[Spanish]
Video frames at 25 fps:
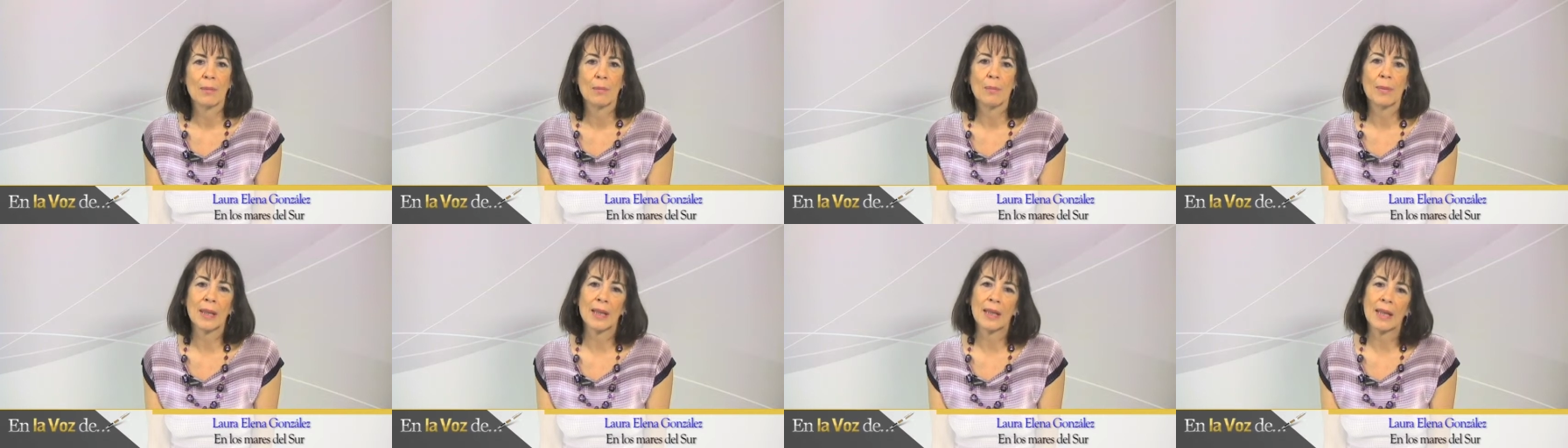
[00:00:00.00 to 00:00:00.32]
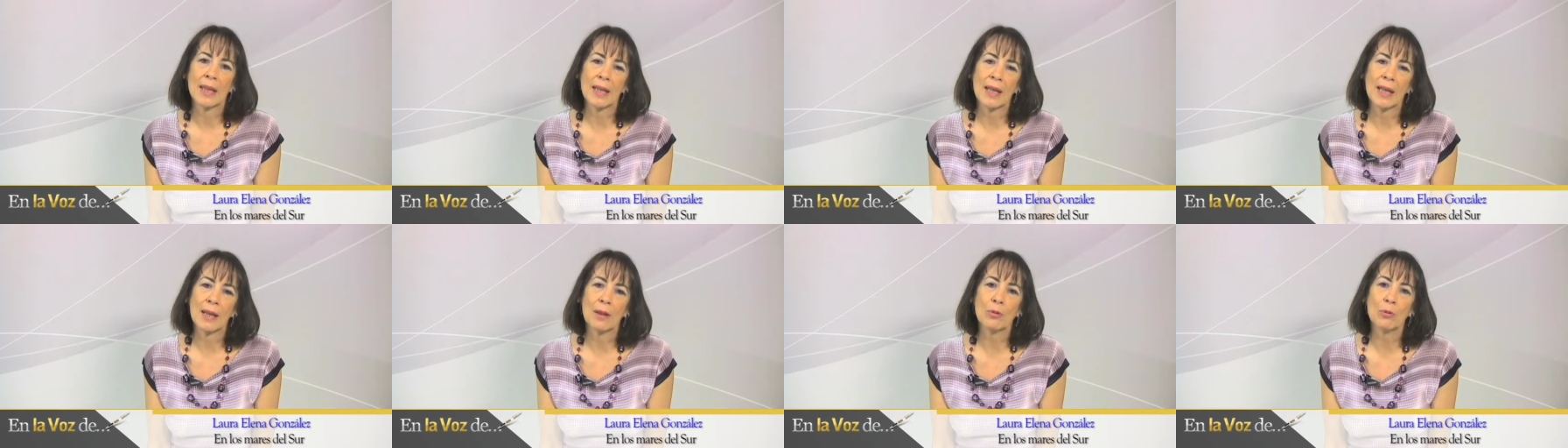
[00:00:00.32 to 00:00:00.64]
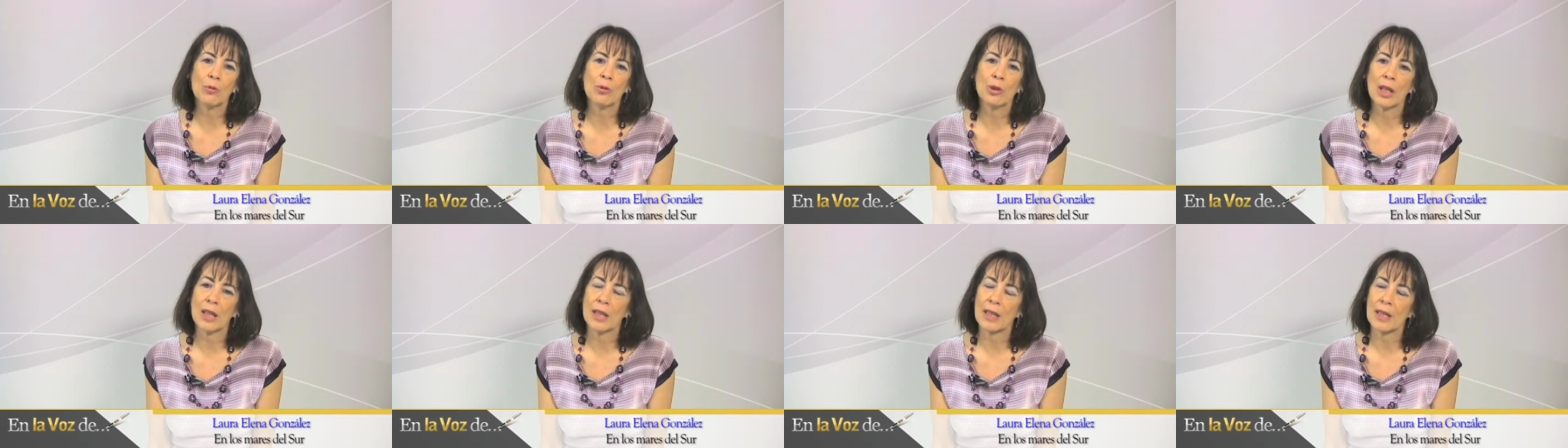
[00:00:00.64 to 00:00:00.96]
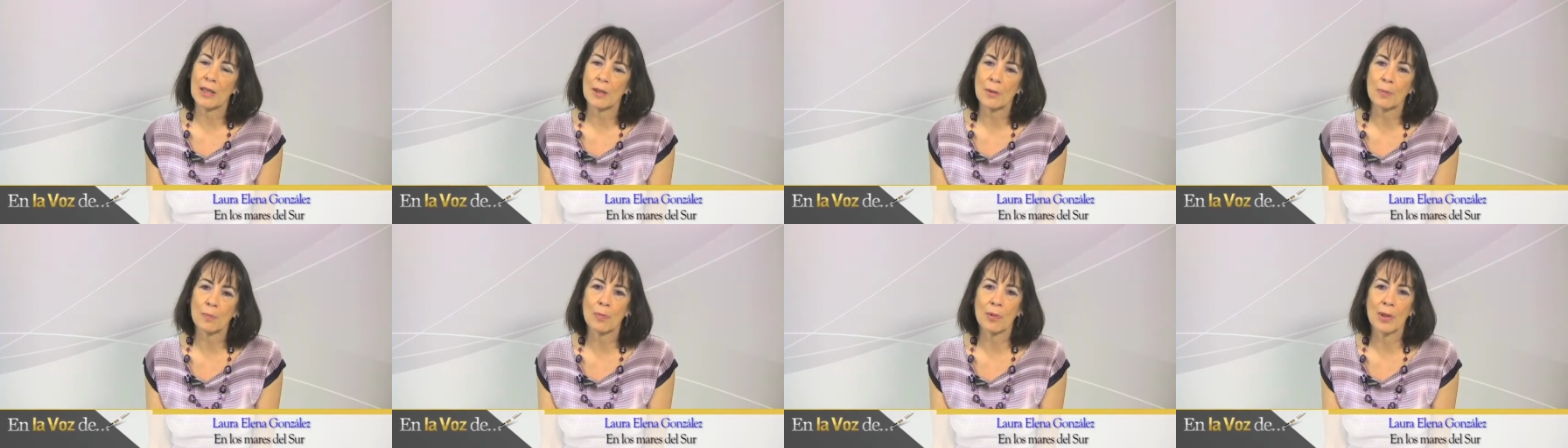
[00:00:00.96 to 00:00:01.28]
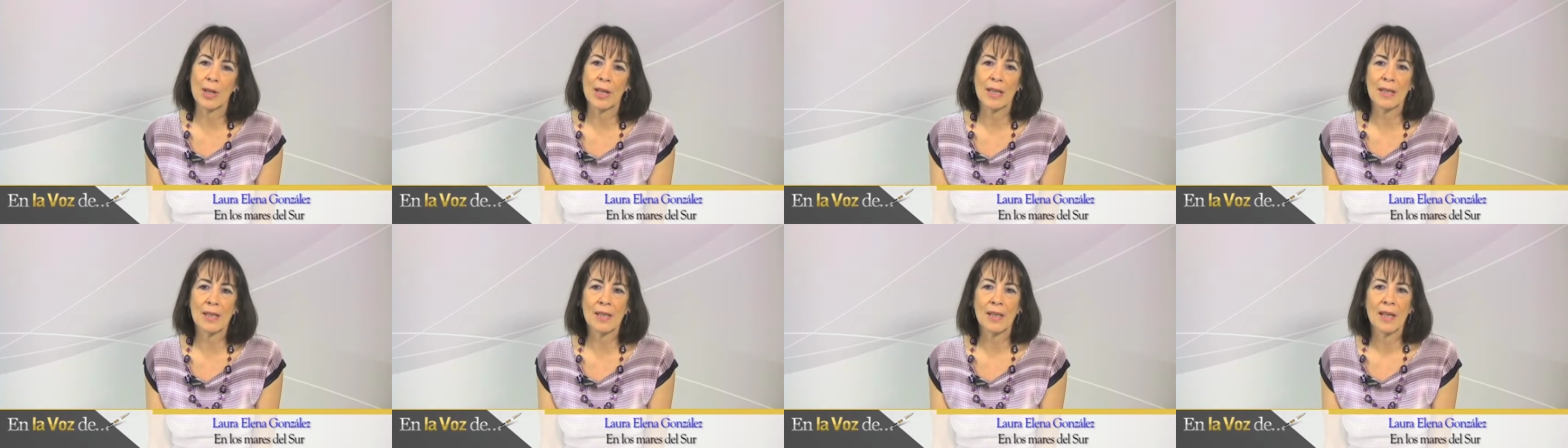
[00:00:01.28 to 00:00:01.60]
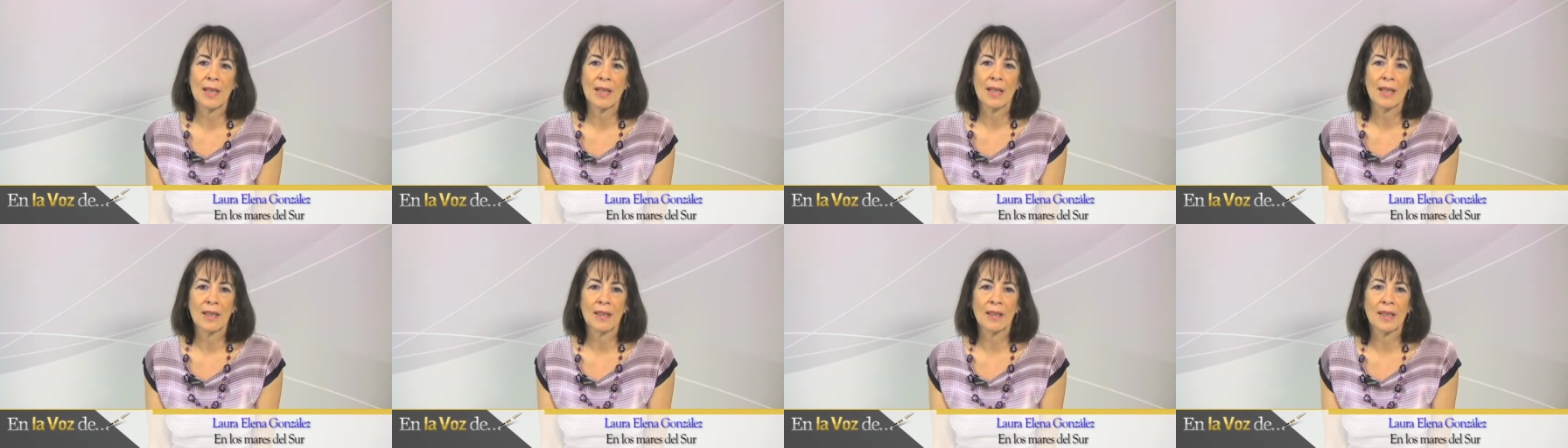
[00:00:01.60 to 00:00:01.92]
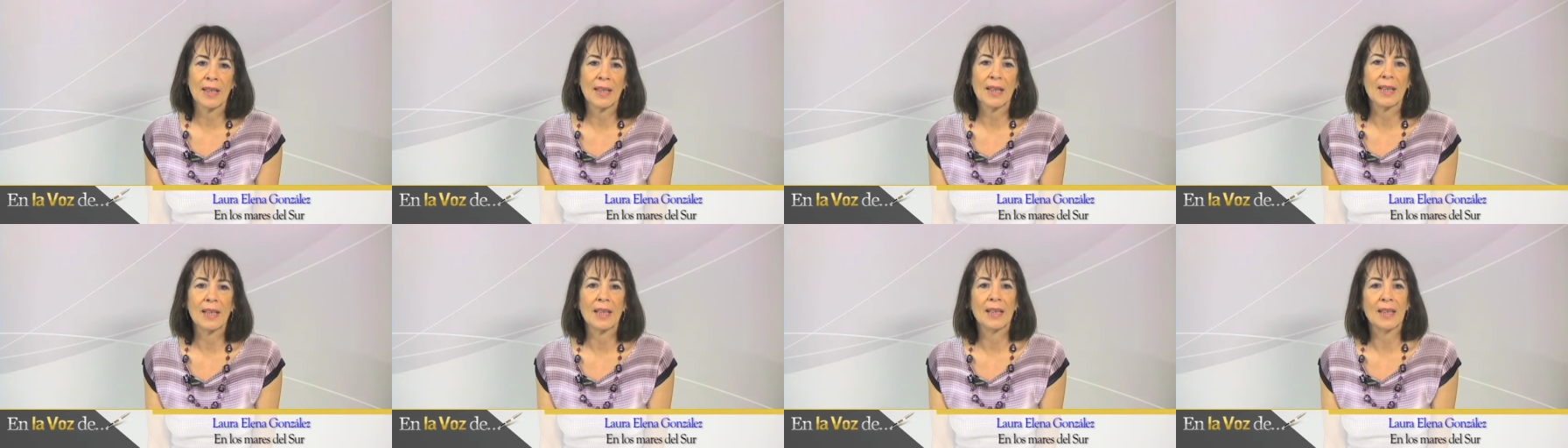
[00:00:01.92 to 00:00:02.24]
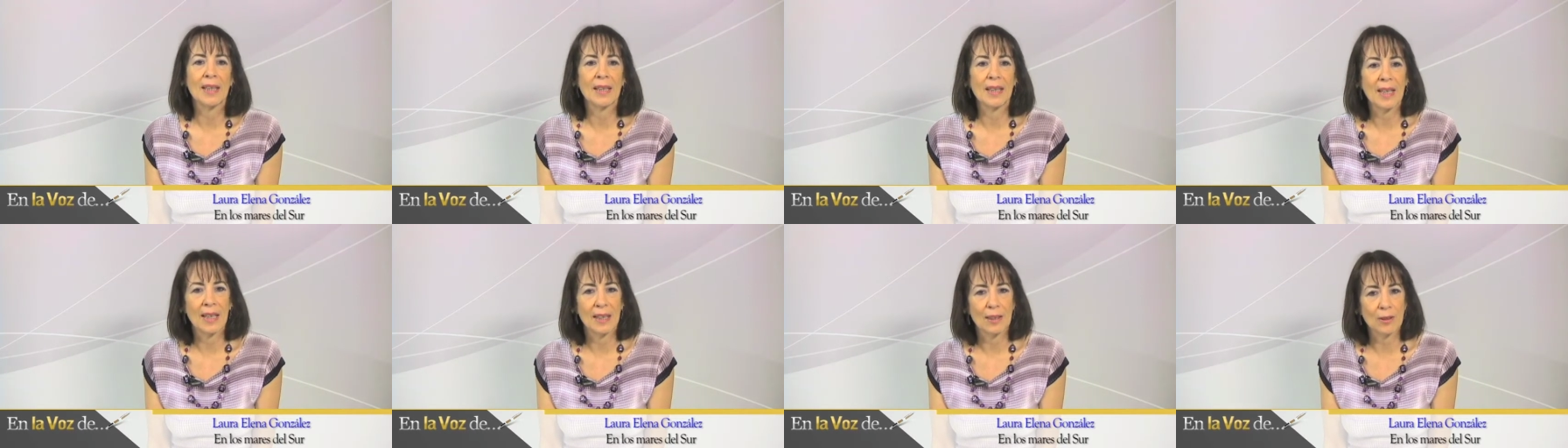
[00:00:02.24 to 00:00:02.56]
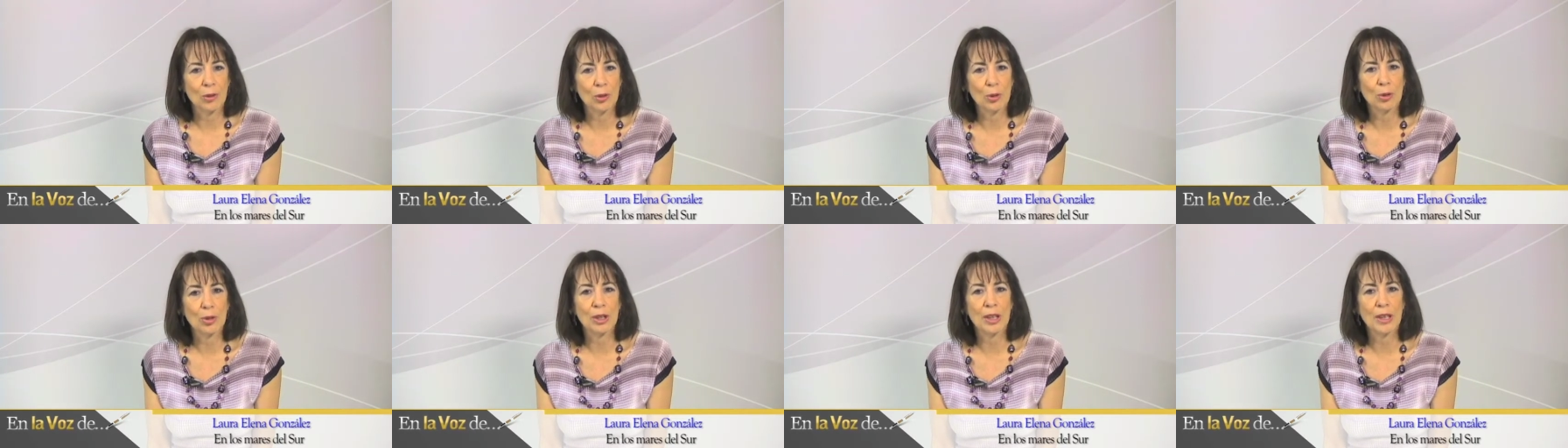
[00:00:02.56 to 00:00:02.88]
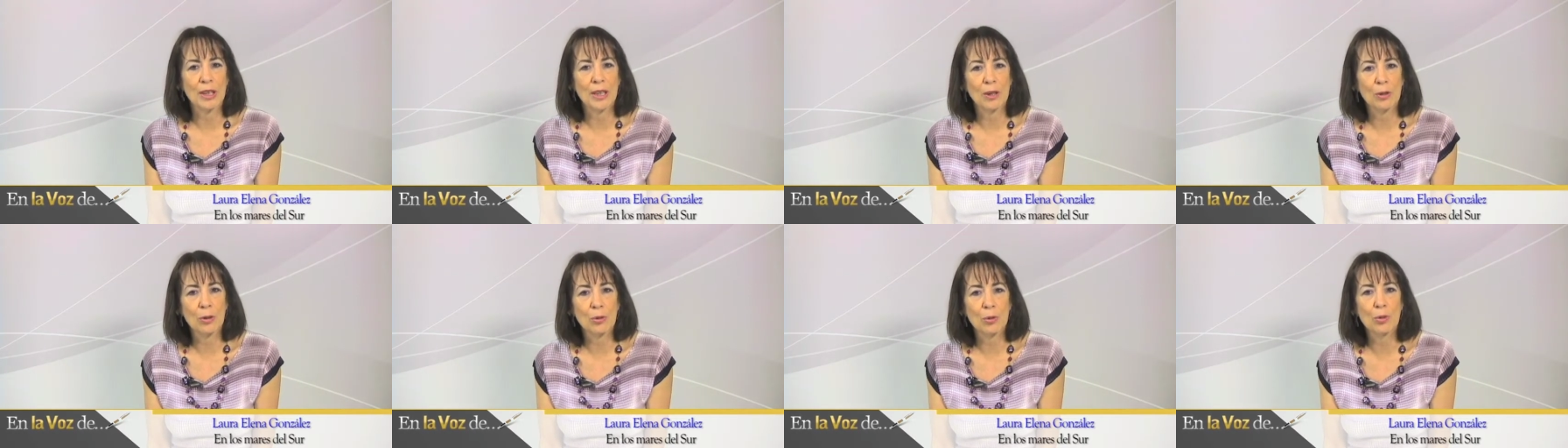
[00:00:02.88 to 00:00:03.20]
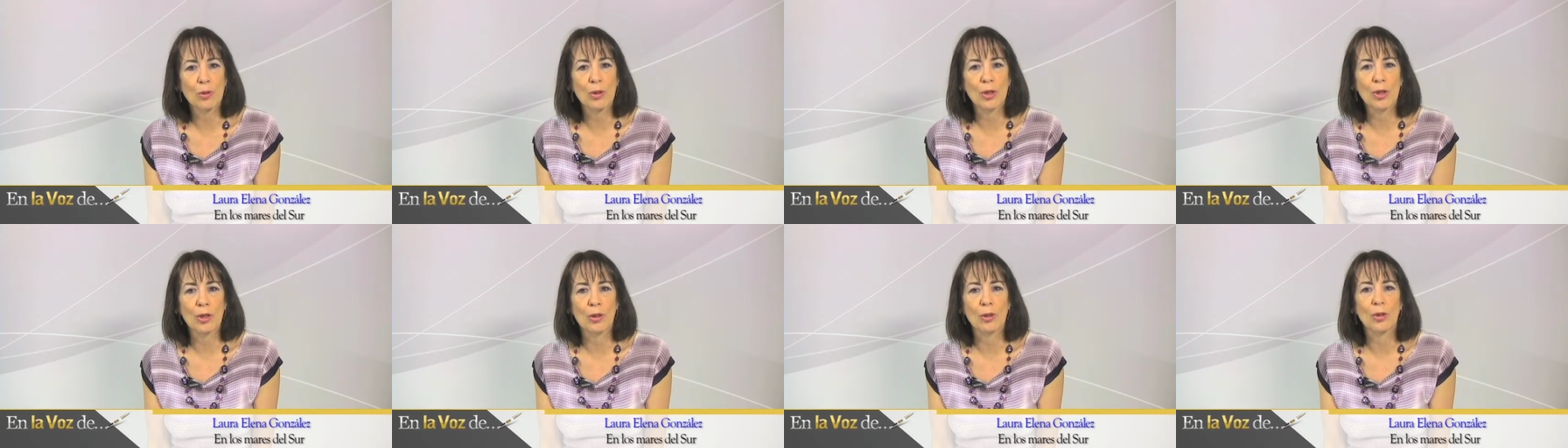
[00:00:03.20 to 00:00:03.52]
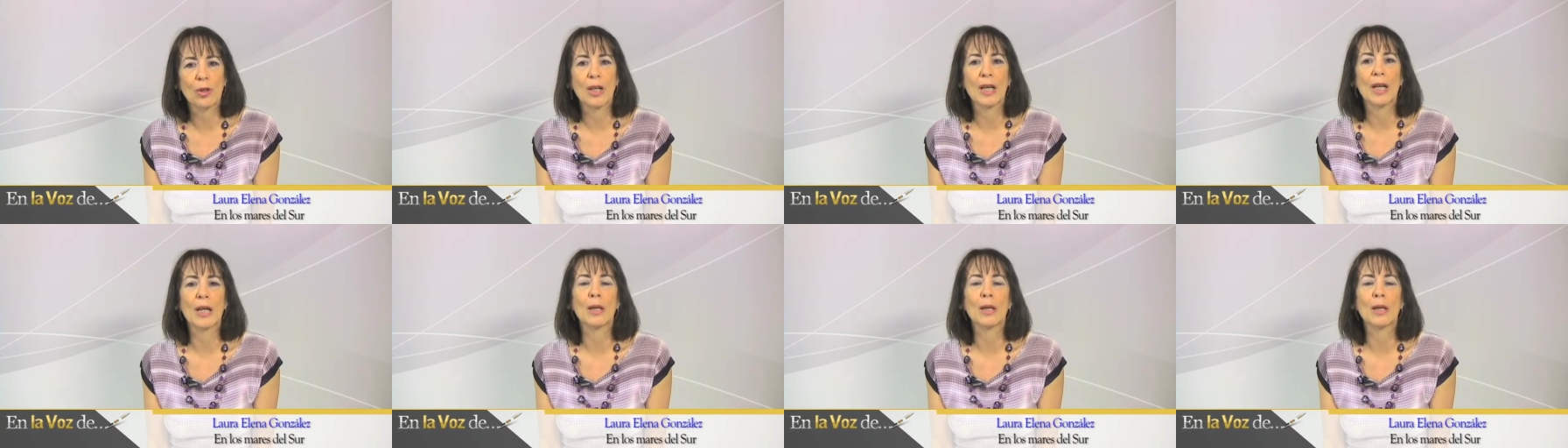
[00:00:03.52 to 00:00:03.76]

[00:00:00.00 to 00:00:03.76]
me enteré un día después de que el 14 de julio